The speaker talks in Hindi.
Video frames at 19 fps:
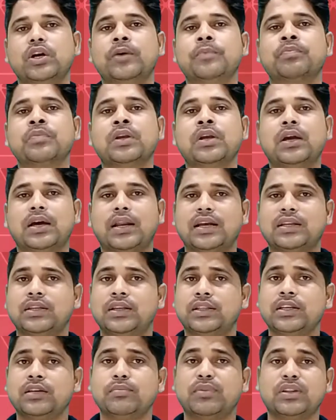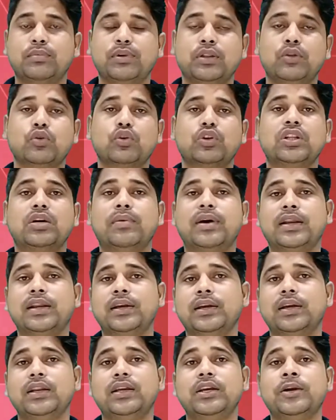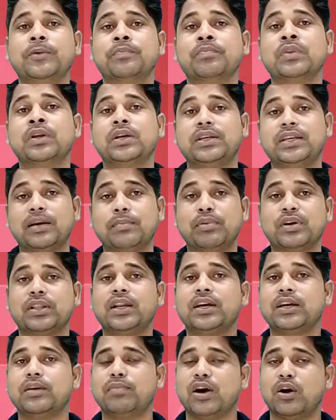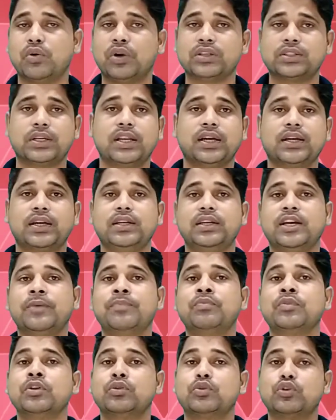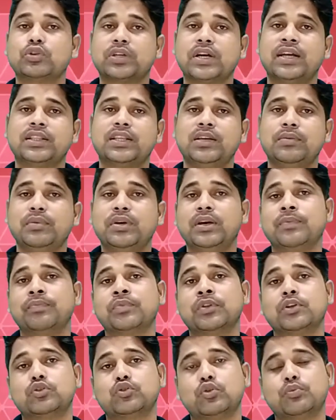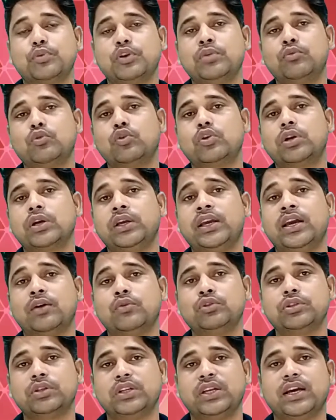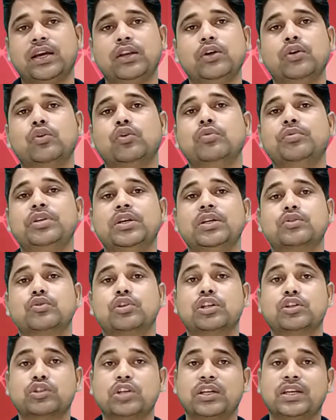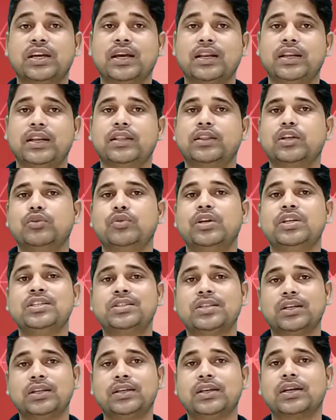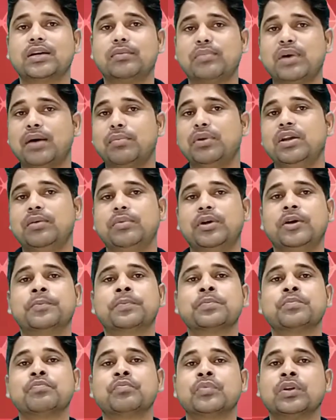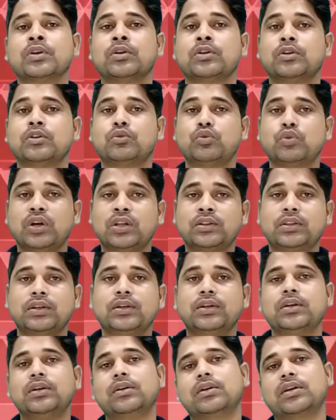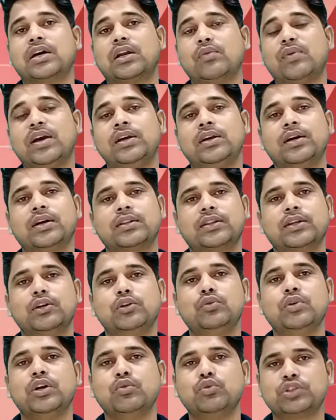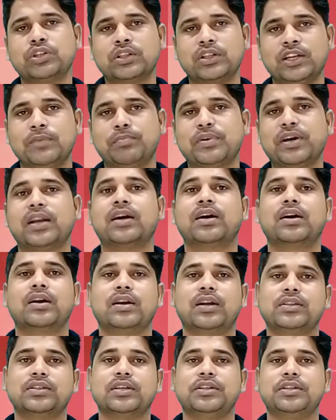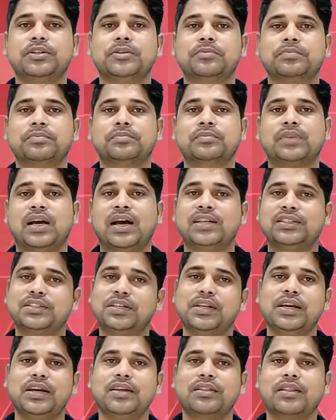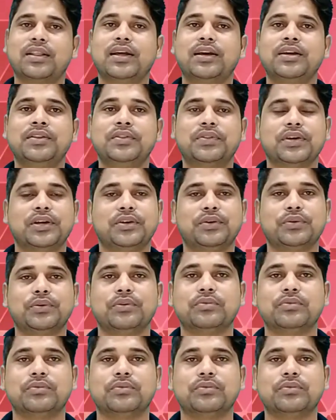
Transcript: है राजनीतिक मतभेदों को दबाने के लिए या बदले की भावना से न की जाए तो साथ ही में सुप्रीम कोर्ट या उच्च न्यायालयों को भी यह स्वतः संज्ञान लेते हुए इस तरीके के मामले में तुरंत कार्रवाई करते हुए उचित निपटारा करना चाहिए आज के लिए इतना ही थैंक